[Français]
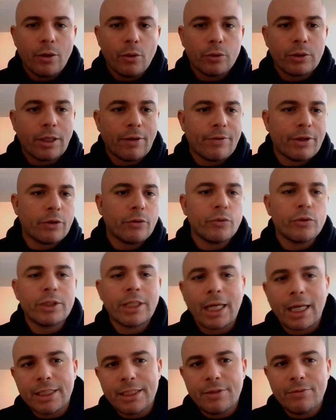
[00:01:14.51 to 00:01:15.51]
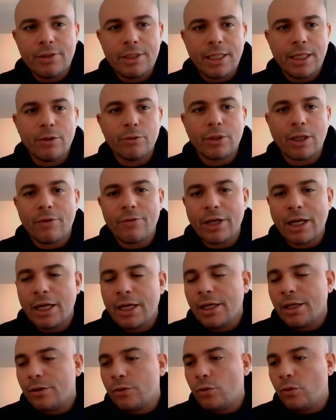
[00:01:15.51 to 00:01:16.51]
au travers de votre créativité, au travers
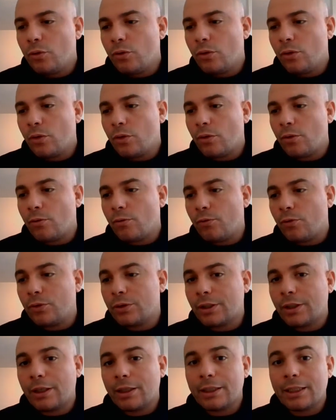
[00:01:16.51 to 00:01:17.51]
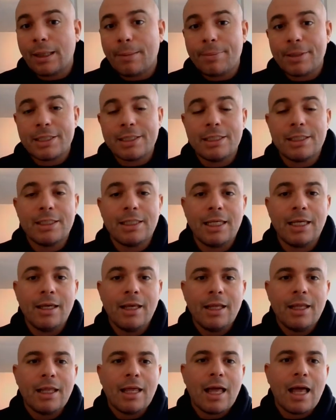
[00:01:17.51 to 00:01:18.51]
de votre capacité
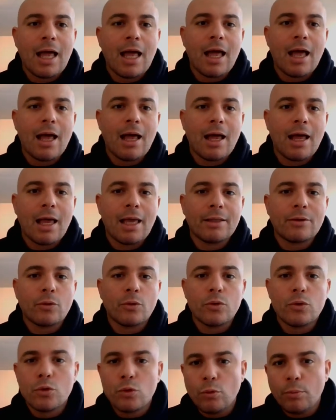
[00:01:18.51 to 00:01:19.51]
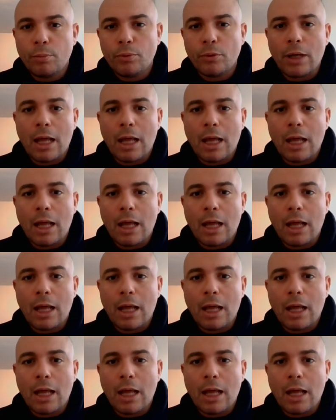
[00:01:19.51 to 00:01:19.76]
à être souple,